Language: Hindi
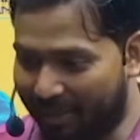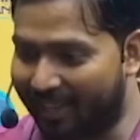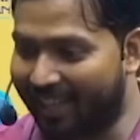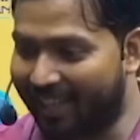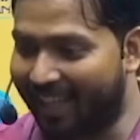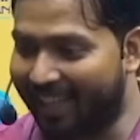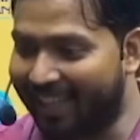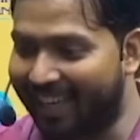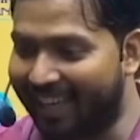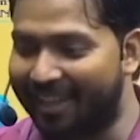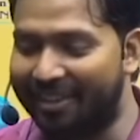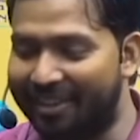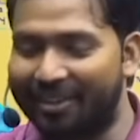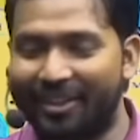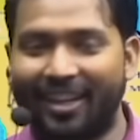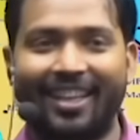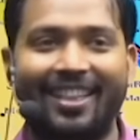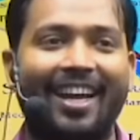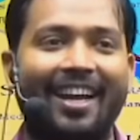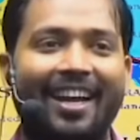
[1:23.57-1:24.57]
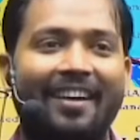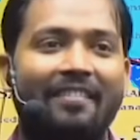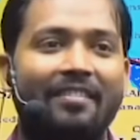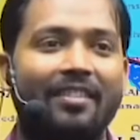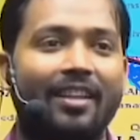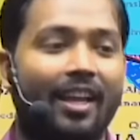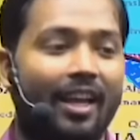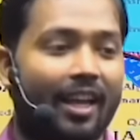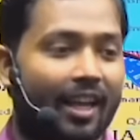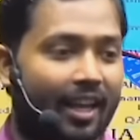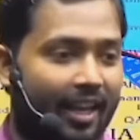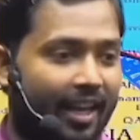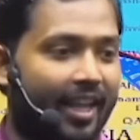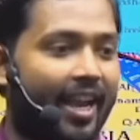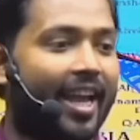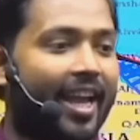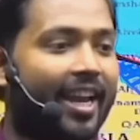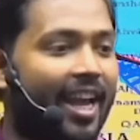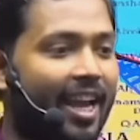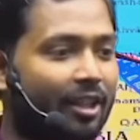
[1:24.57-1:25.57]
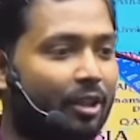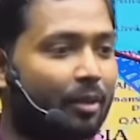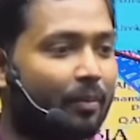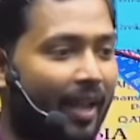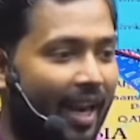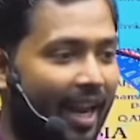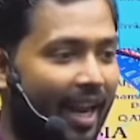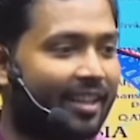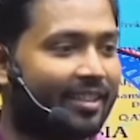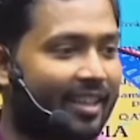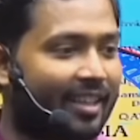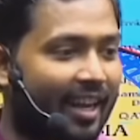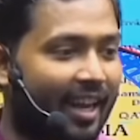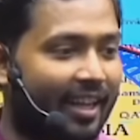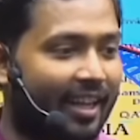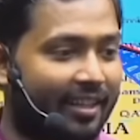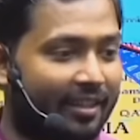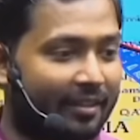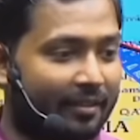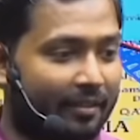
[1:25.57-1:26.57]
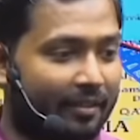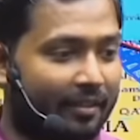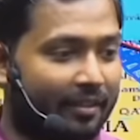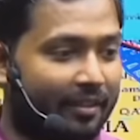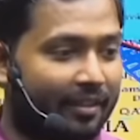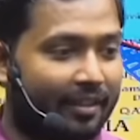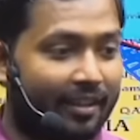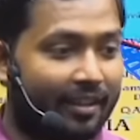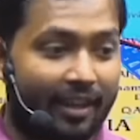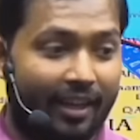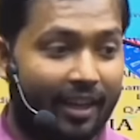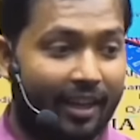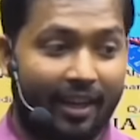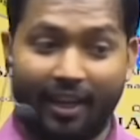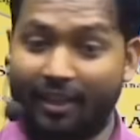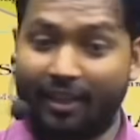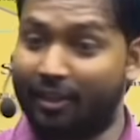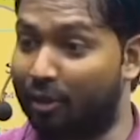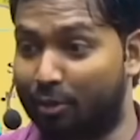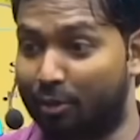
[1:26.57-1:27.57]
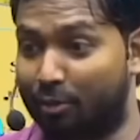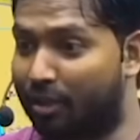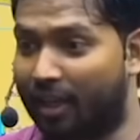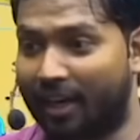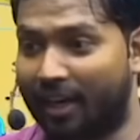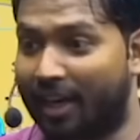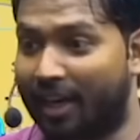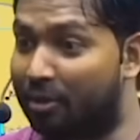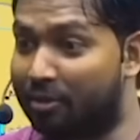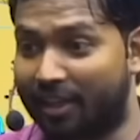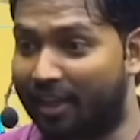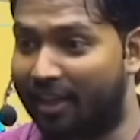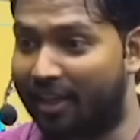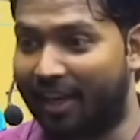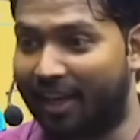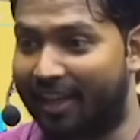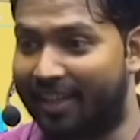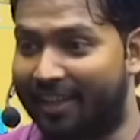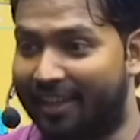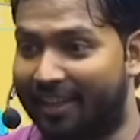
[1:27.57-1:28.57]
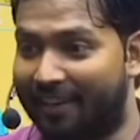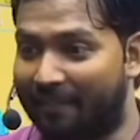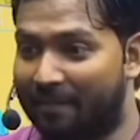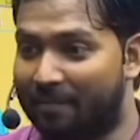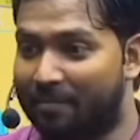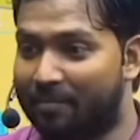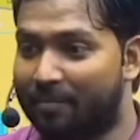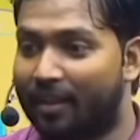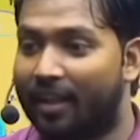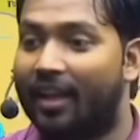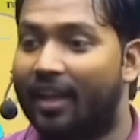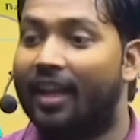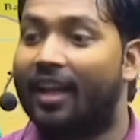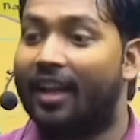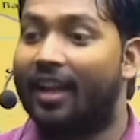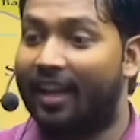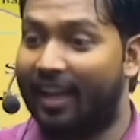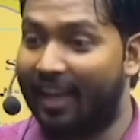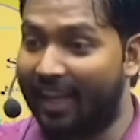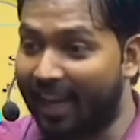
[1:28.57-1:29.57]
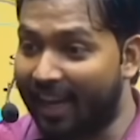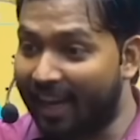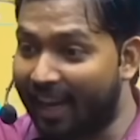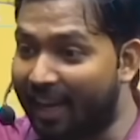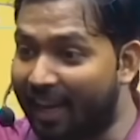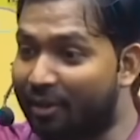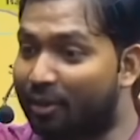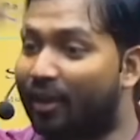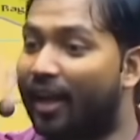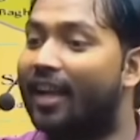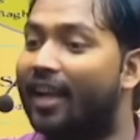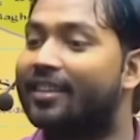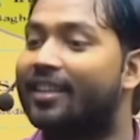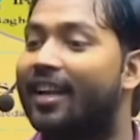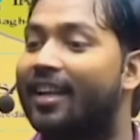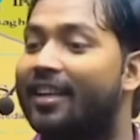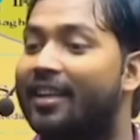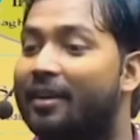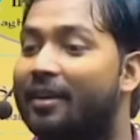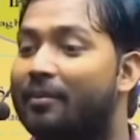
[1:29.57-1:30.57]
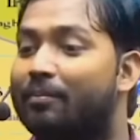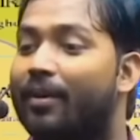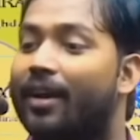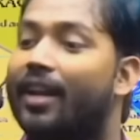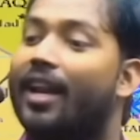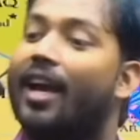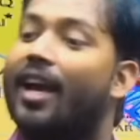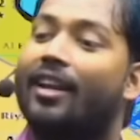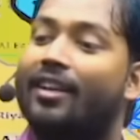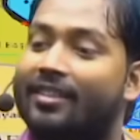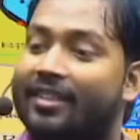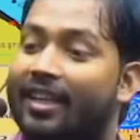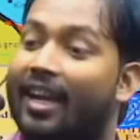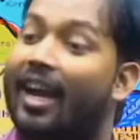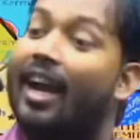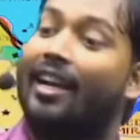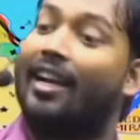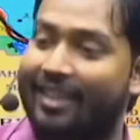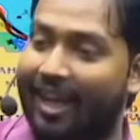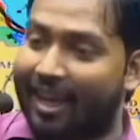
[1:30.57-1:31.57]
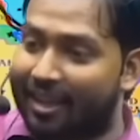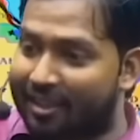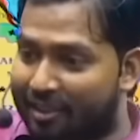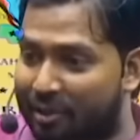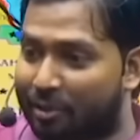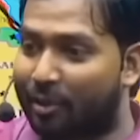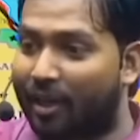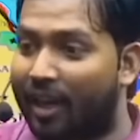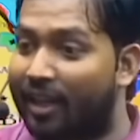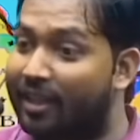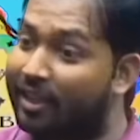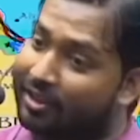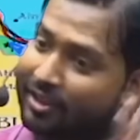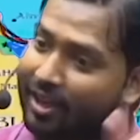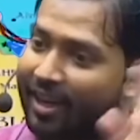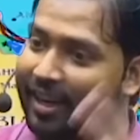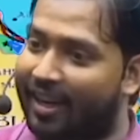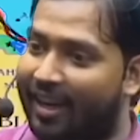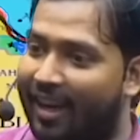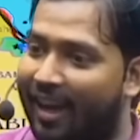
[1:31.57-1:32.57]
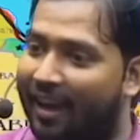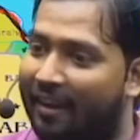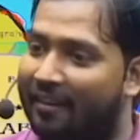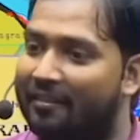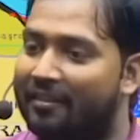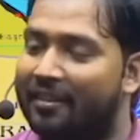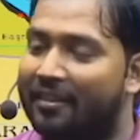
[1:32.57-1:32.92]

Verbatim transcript: हो जाता है कि नहीं हो जाता है ले आना है तो बनारस से लाइए तो दूसरे गांव से नहीं लाइए ले आना है तो कहाँ से लाइए बनारस से आचार्य जी को लाइए चलेगा